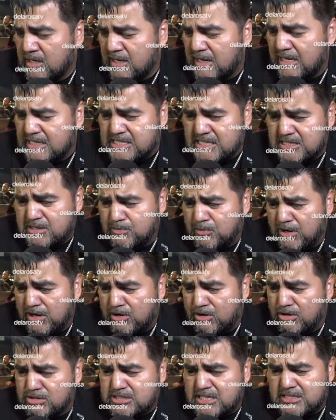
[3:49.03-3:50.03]
ese tipo de
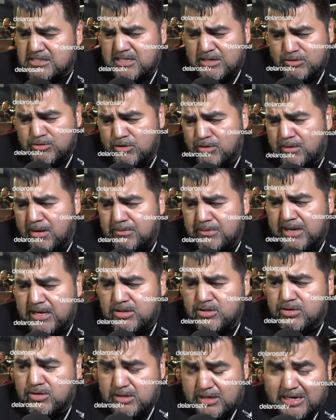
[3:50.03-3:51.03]
cosas que uno va
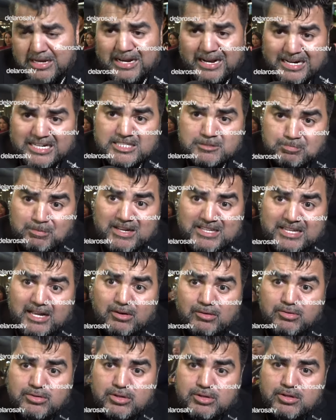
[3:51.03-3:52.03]
viendo y la
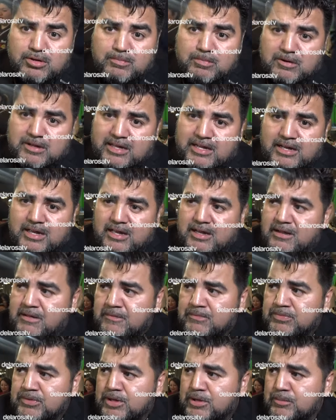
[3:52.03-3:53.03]
respeta uno, ¿no? Porque,
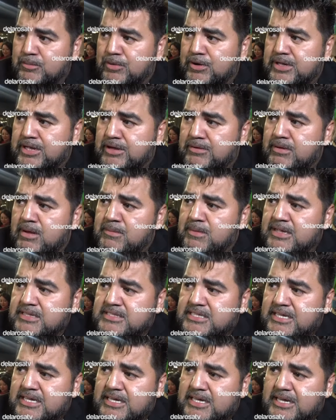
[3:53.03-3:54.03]
porque
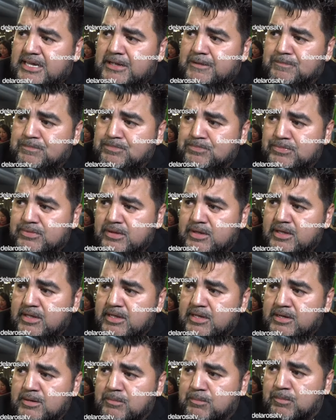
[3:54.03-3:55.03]
obviamente,
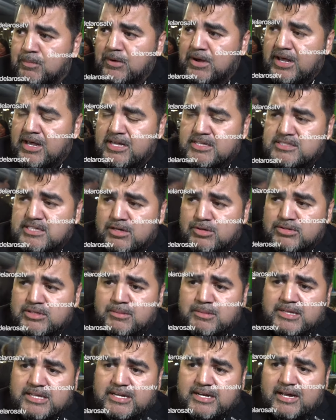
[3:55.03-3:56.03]
pues de
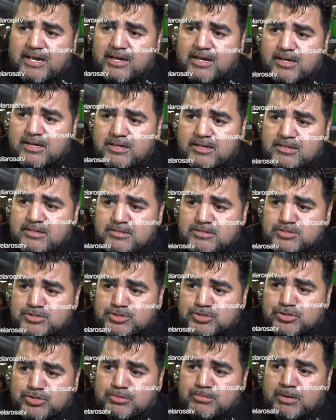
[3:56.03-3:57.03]
alguna manera
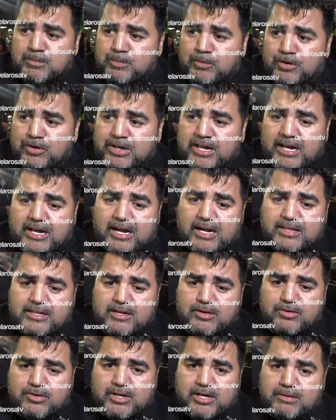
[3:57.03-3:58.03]
yo no me puedo quejar
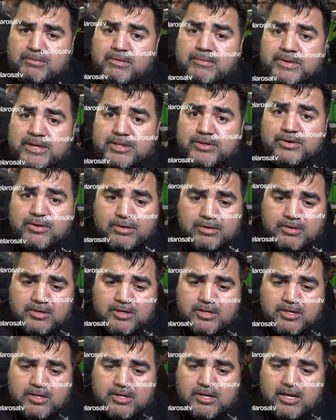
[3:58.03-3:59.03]
de lo que he vivido.
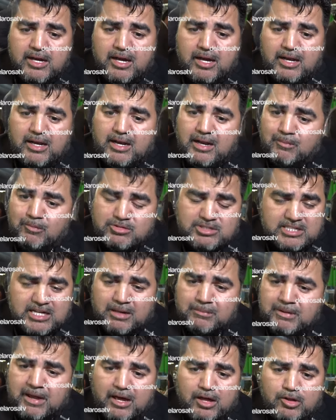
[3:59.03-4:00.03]
En la música me ha